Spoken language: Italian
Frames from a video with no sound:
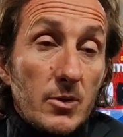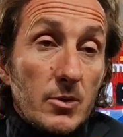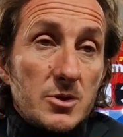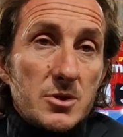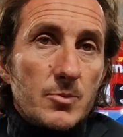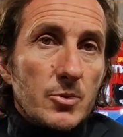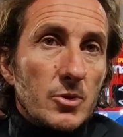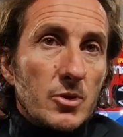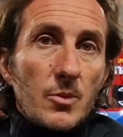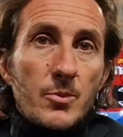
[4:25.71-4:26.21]

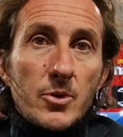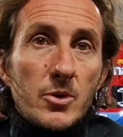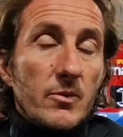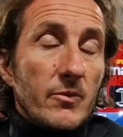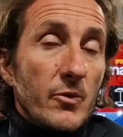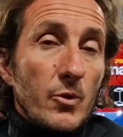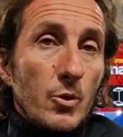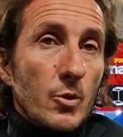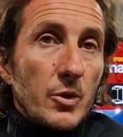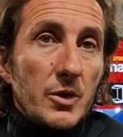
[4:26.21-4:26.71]
Oggi purtroppo non
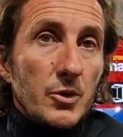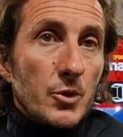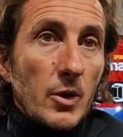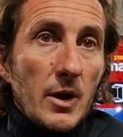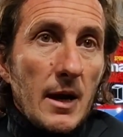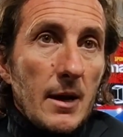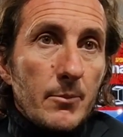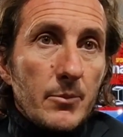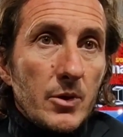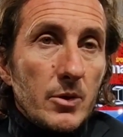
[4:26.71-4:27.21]
avevo il quinto
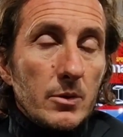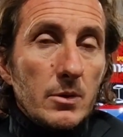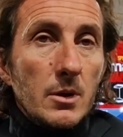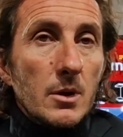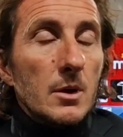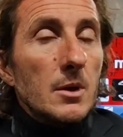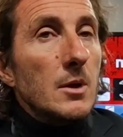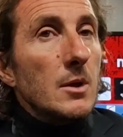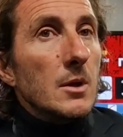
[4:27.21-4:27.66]
cambio.